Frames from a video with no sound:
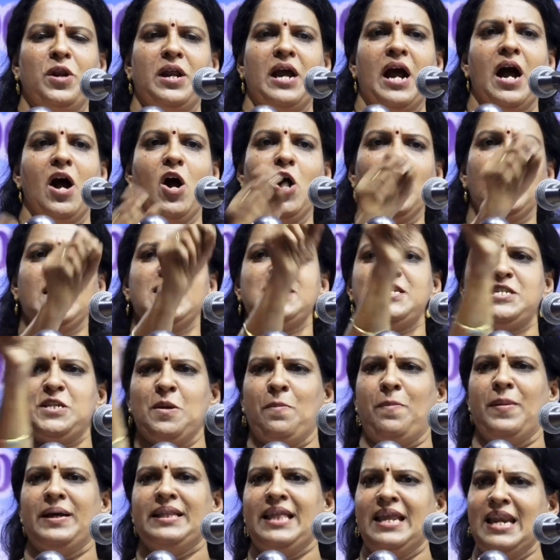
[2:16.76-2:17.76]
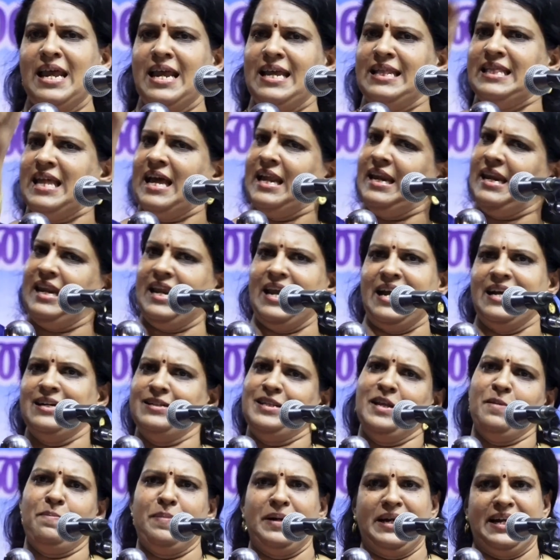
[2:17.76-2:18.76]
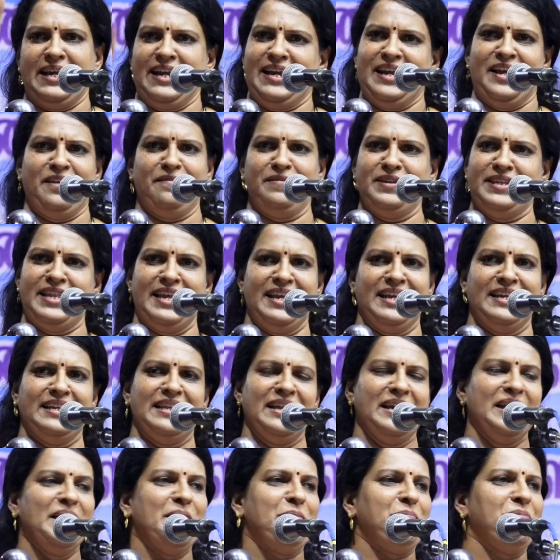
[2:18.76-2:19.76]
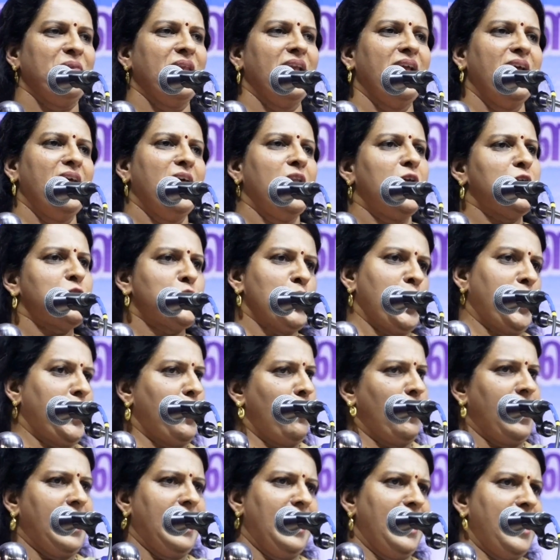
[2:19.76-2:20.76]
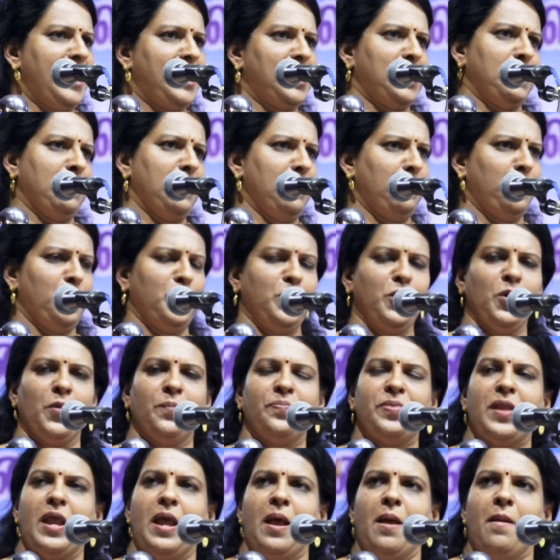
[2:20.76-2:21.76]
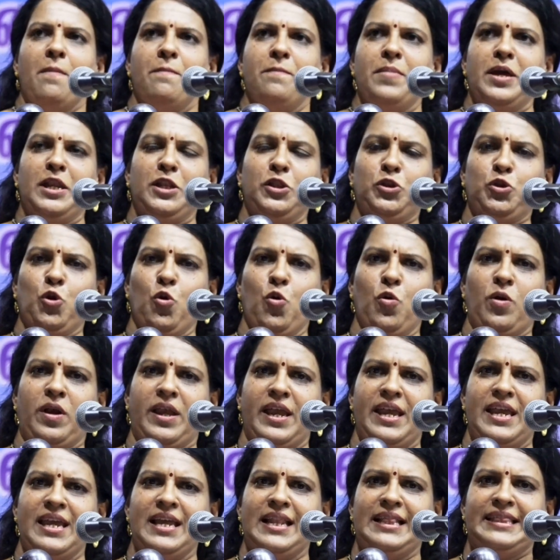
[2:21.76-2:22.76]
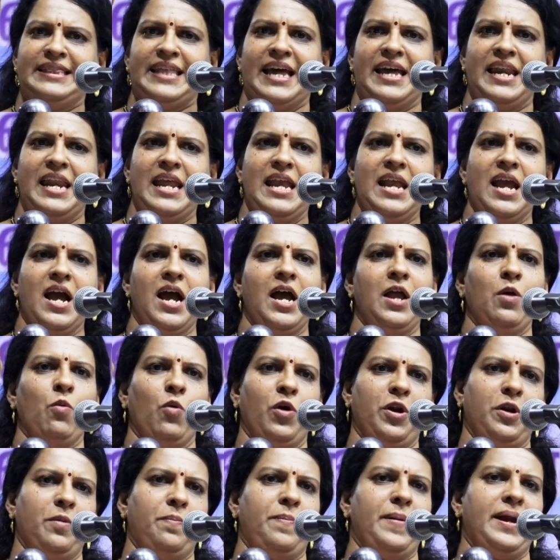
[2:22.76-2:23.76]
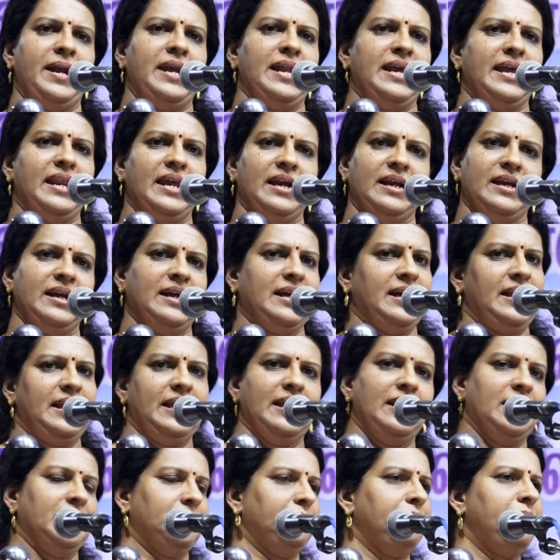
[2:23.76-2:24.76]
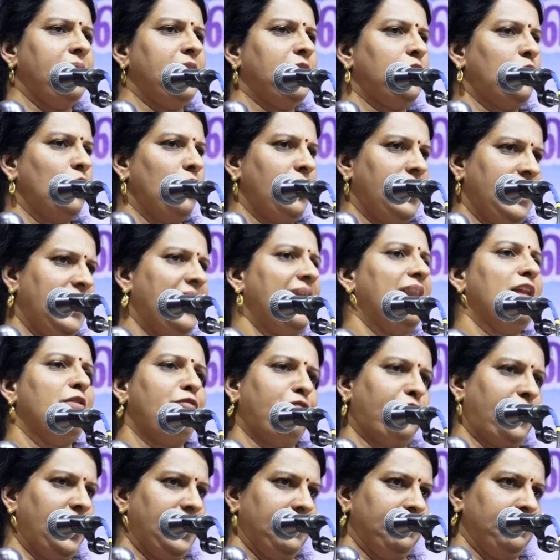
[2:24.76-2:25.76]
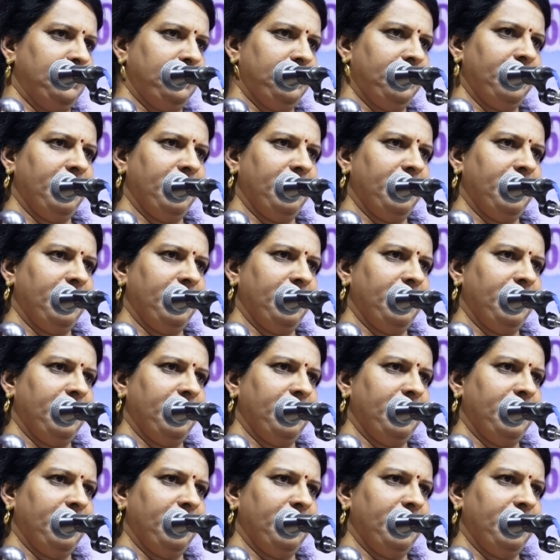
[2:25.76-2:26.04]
ஒரு ஆகஸ்ட் பதினைந்து அன்று எழுதப்பட்ட கவிதை அது நான் அவங்க எல்லாருக்குமே புரியும் மின் தூக்கியில் தனியாய் ஒரு பெண் இறங்குகையில் மின் தூக்கினா லிஃப்ட்டு